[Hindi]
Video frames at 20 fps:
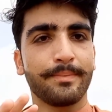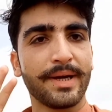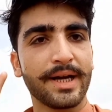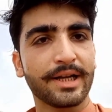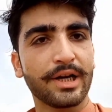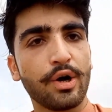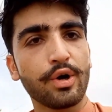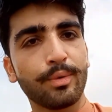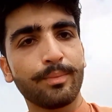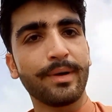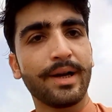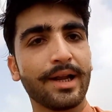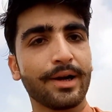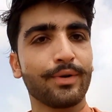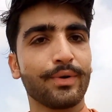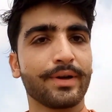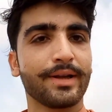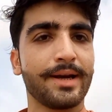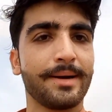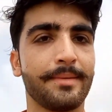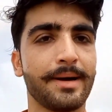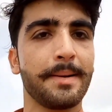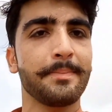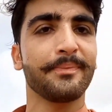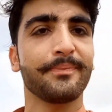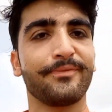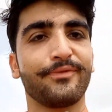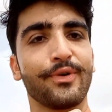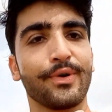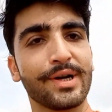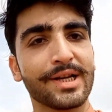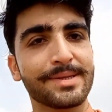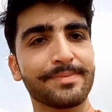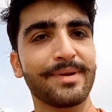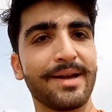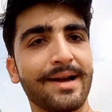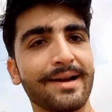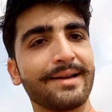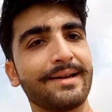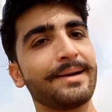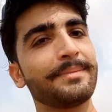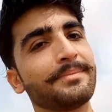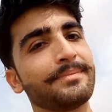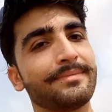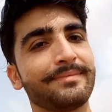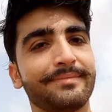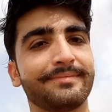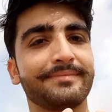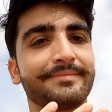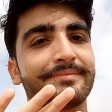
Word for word: बैकग्राउंड ब्लर हो गया हम फोकस में आ गए हम